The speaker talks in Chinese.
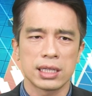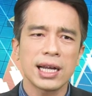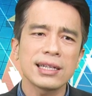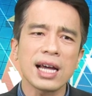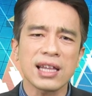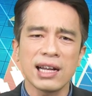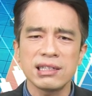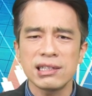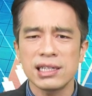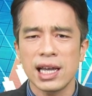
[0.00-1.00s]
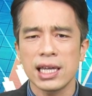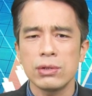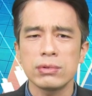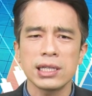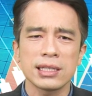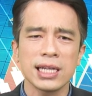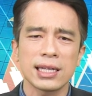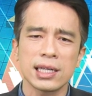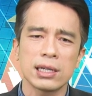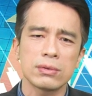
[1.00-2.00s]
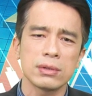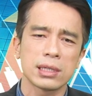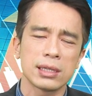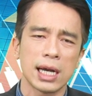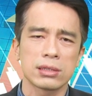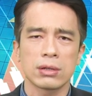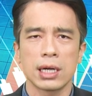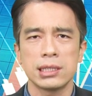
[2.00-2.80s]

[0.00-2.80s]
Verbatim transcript: 你看一下台积电在一路向下跌的过程当中啊，